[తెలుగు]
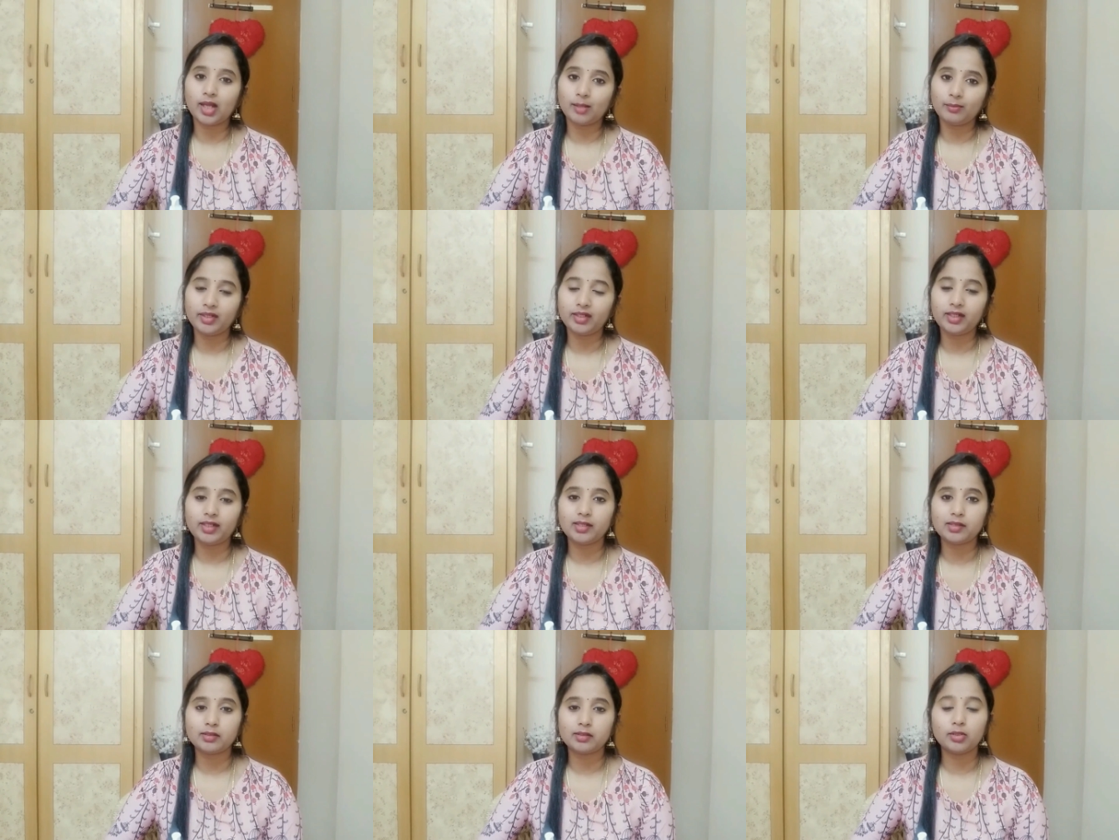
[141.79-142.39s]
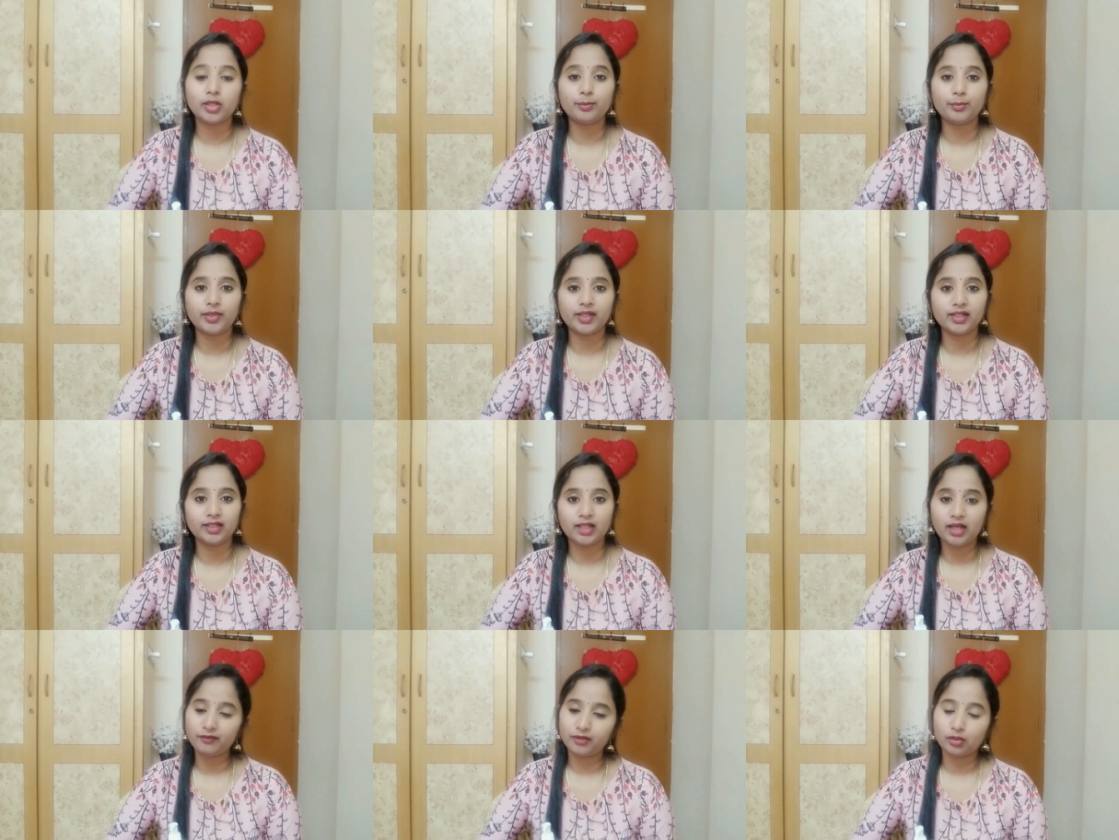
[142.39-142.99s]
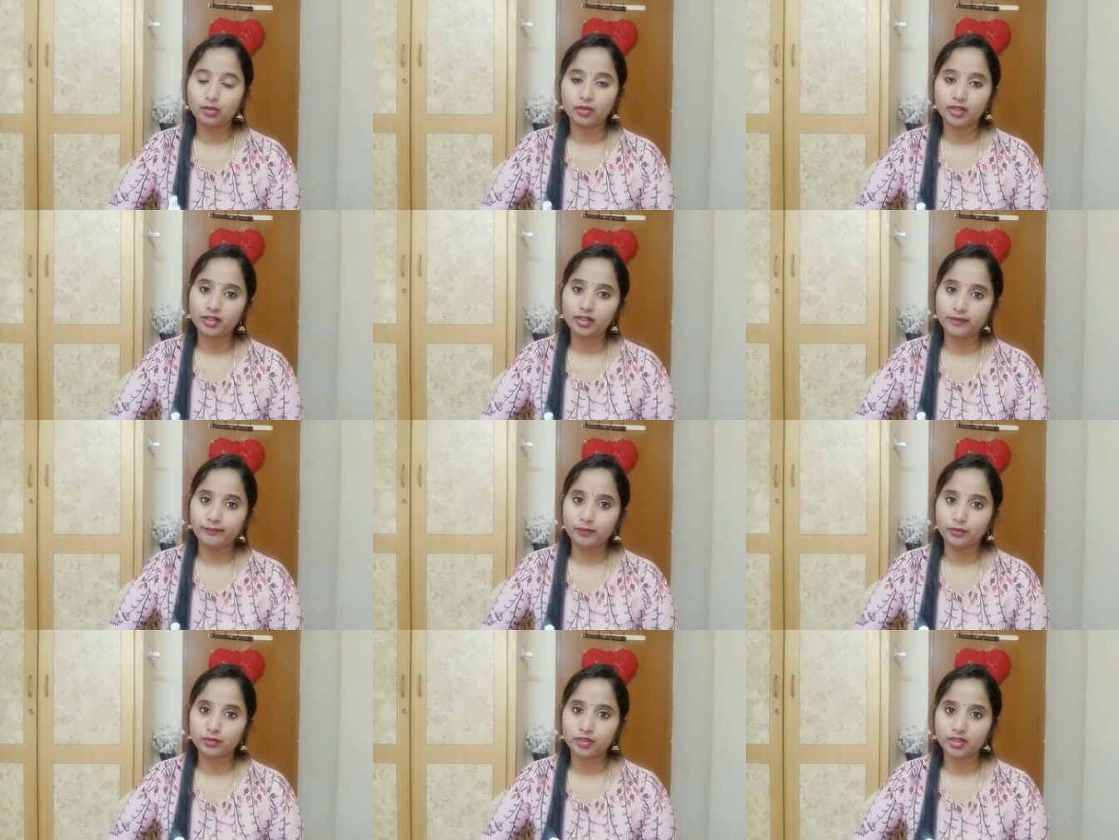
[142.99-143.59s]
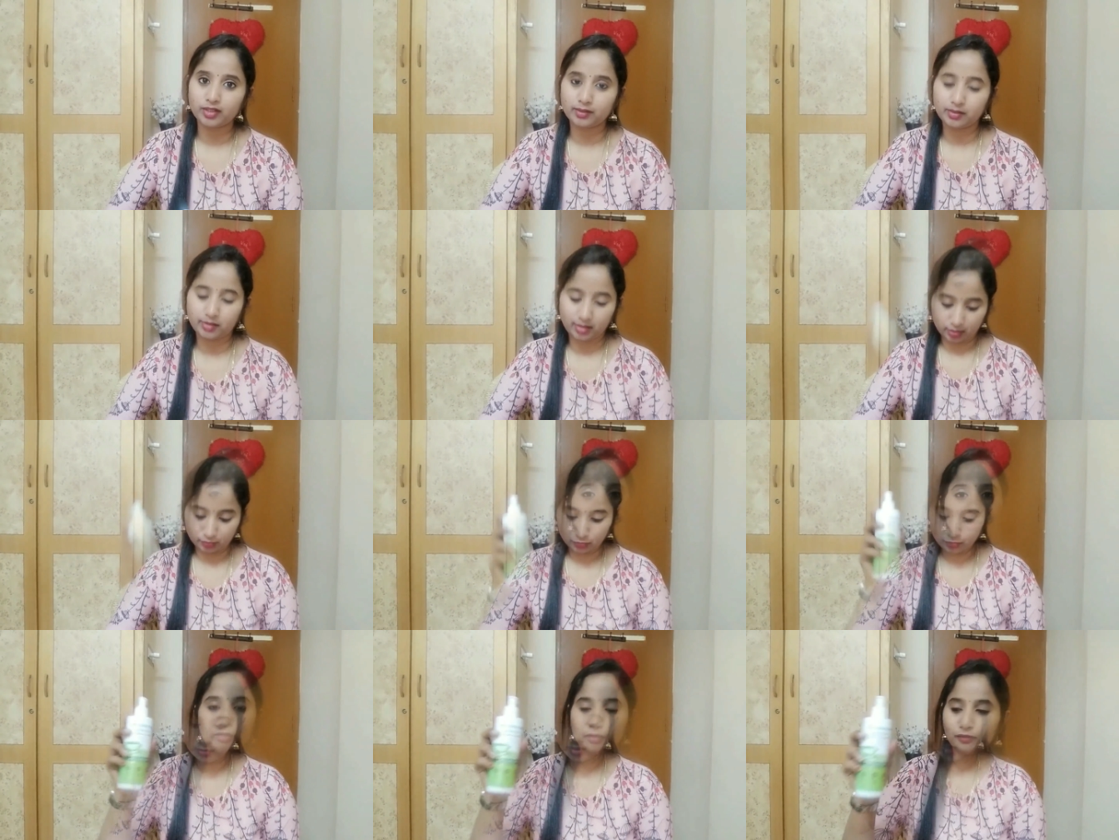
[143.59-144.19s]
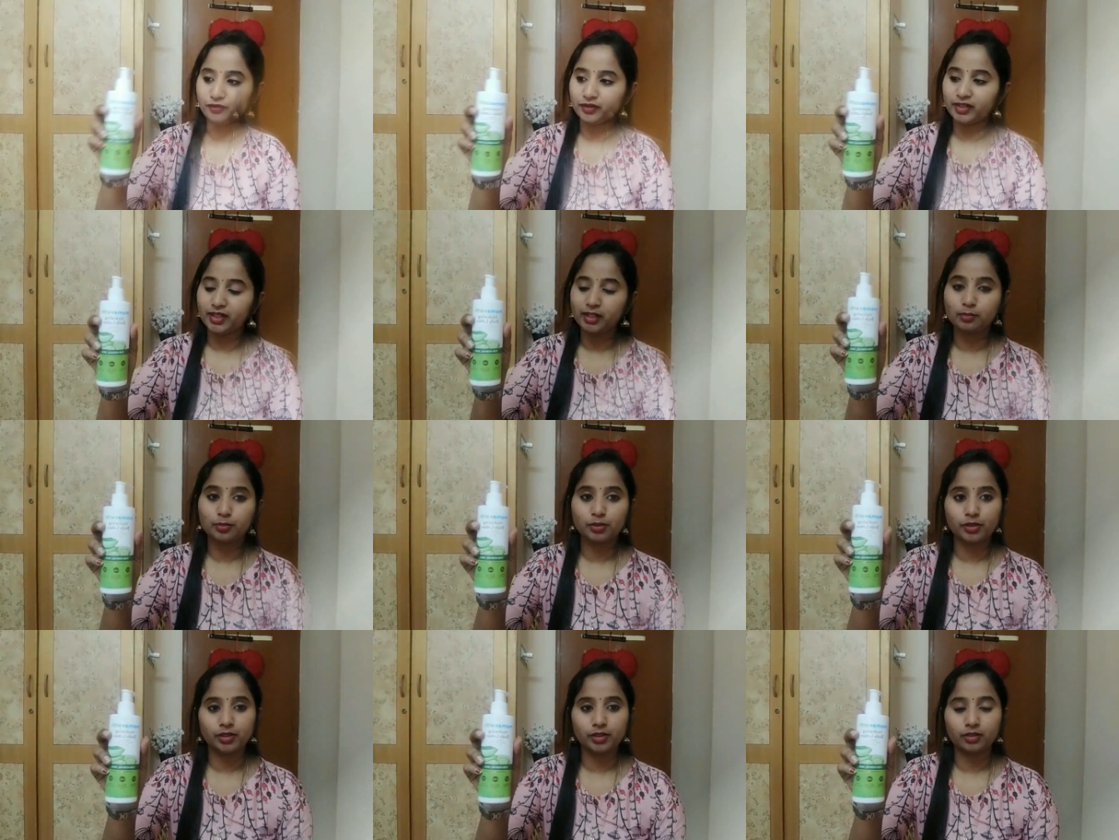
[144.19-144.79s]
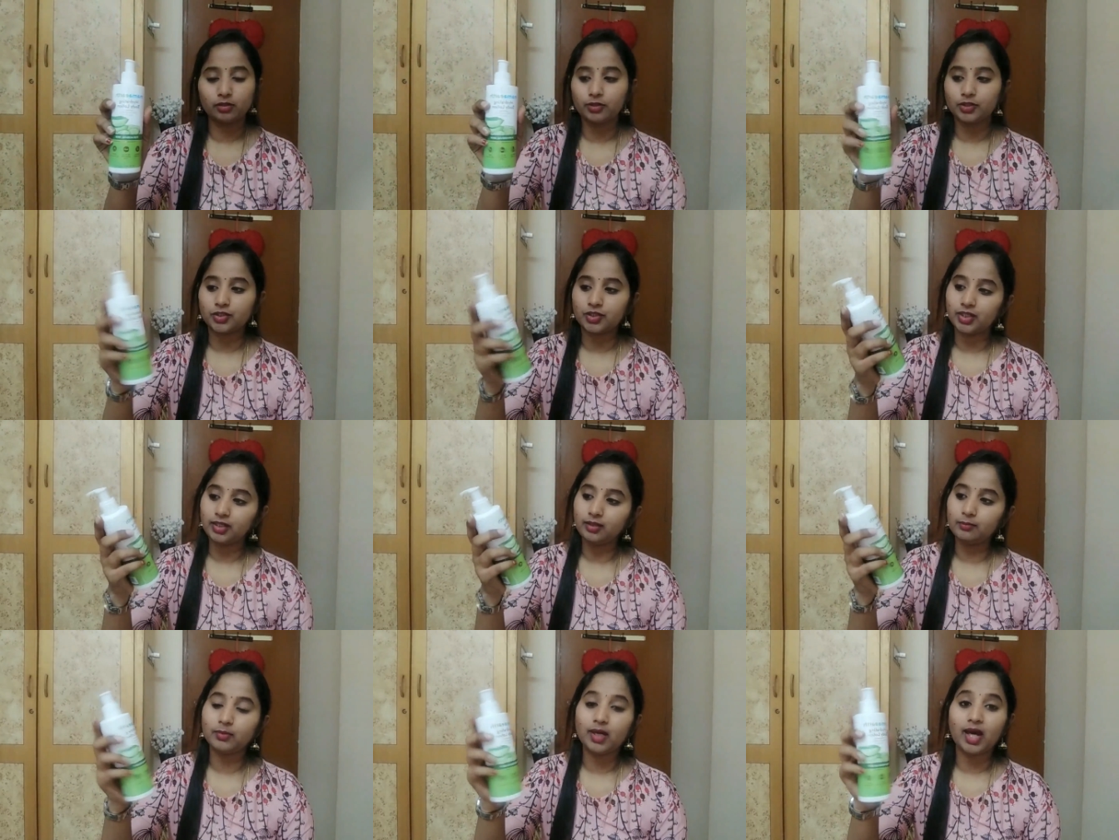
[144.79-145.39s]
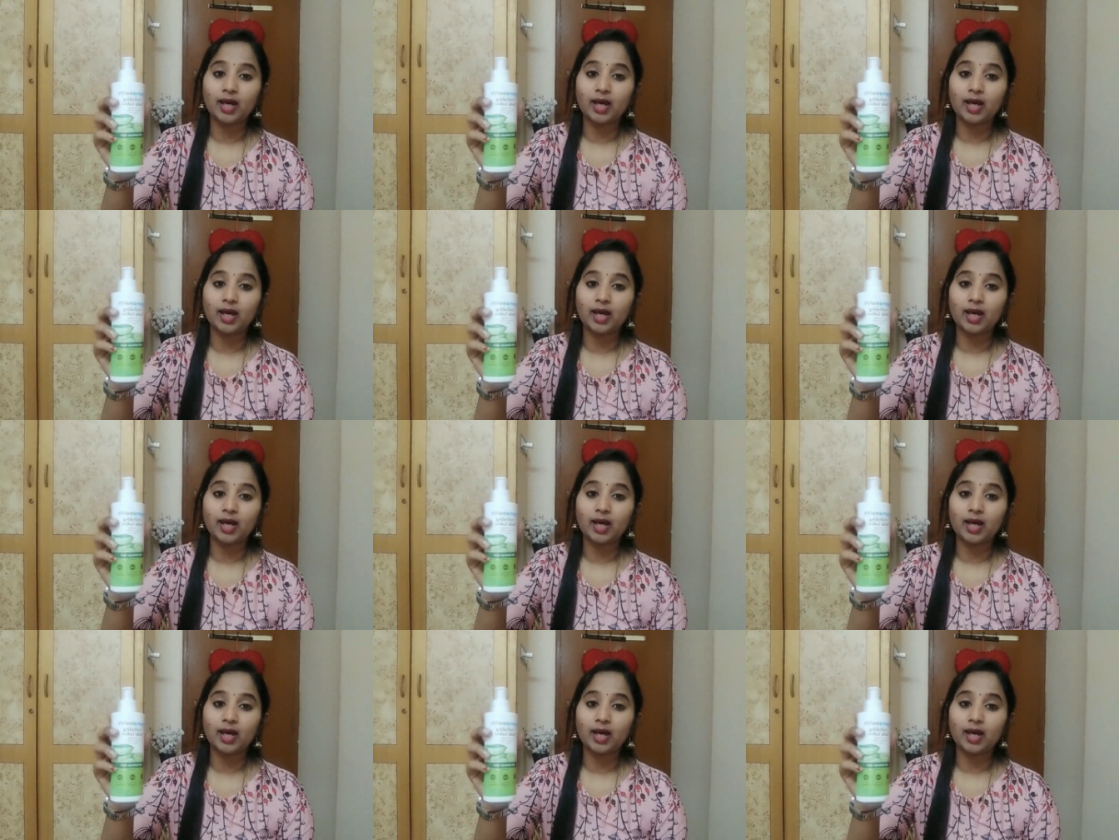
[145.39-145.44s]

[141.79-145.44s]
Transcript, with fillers: కమింగ్ డేస్లో ఎప్పుడైనా అవి కూడా రివ్యూ చేస్తాను సో ఫస్ట్ ప్రొడక్ట్ వచ్చి